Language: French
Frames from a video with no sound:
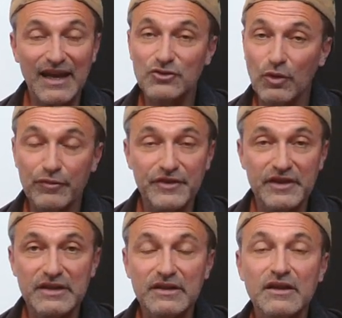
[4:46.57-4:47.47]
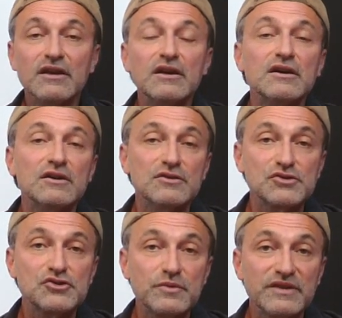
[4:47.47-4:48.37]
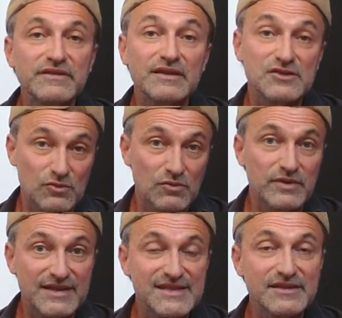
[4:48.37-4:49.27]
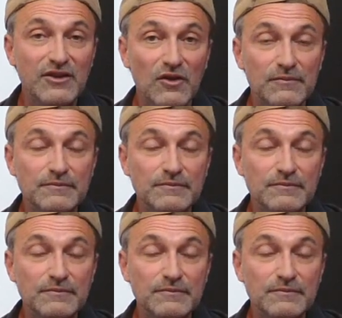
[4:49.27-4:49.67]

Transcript: atrophiés euh, suite à son accident.